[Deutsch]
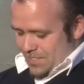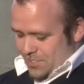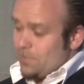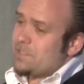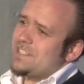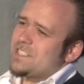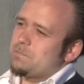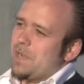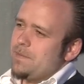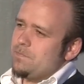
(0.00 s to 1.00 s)
Charlotte
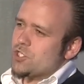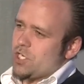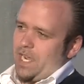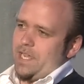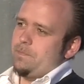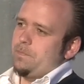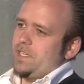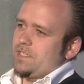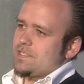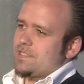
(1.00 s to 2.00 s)
ist beim Schreiben
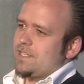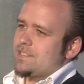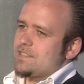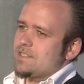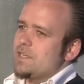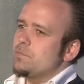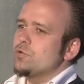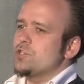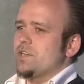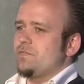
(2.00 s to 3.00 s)
ihres Textes eine
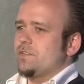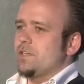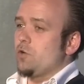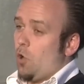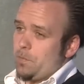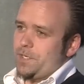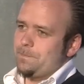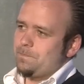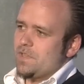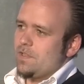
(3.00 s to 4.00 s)
Botschaft
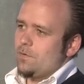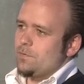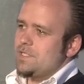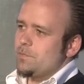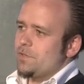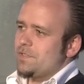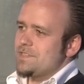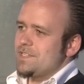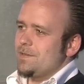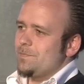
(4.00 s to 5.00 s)
gekommen und die möchte
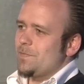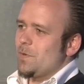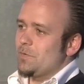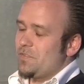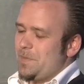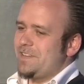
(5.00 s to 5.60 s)
sie uns